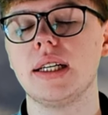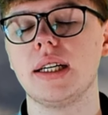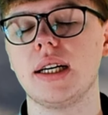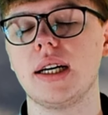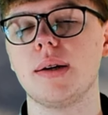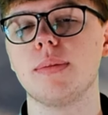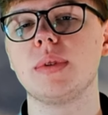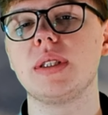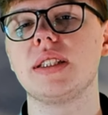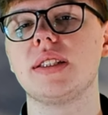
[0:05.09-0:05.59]

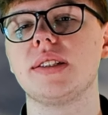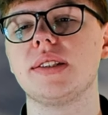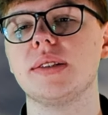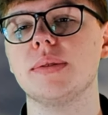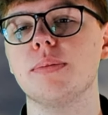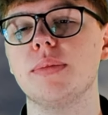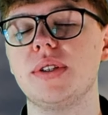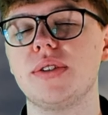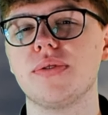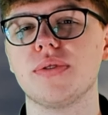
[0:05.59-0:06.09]
am
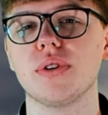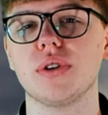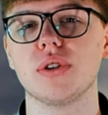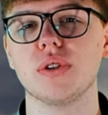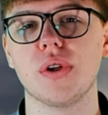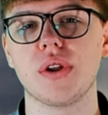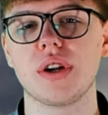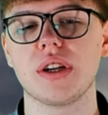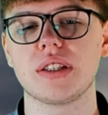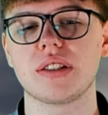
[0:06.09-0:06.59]
nächsten Mittwoch,
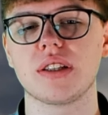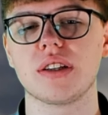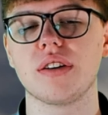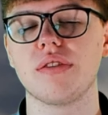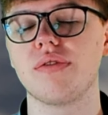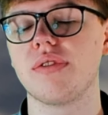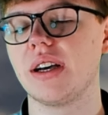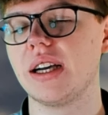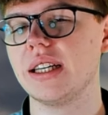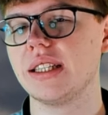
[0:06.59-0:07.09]
Donnerstag,
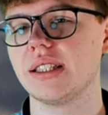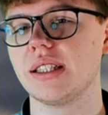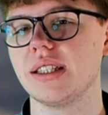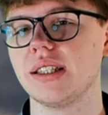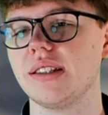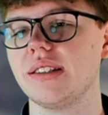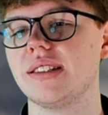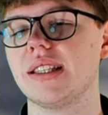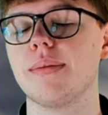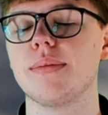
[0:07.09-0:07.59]

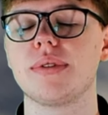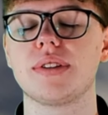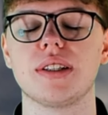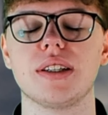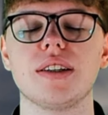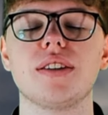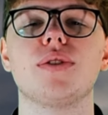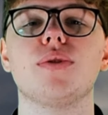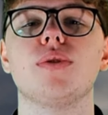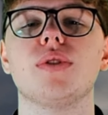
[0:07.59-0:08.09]
Freitag,
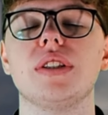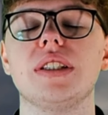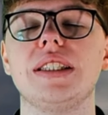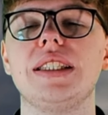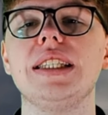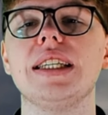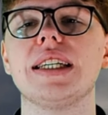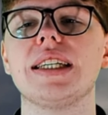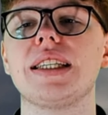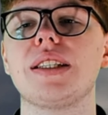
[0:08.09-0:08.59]
Samstag so in
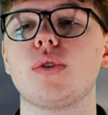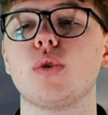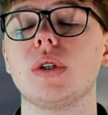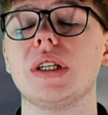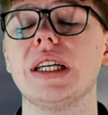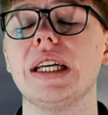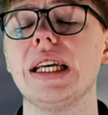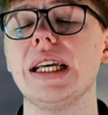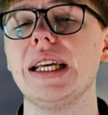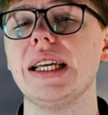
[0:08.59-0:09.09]
die
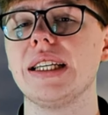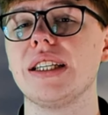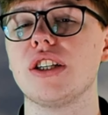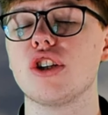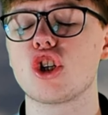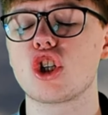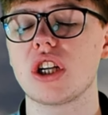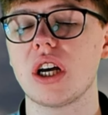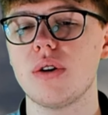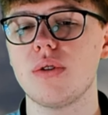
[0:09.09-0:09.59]
Richtung
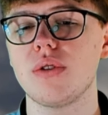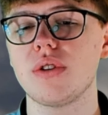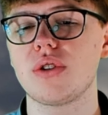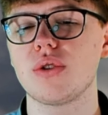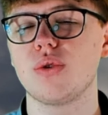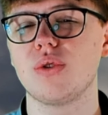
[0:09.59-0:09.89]
geschaut.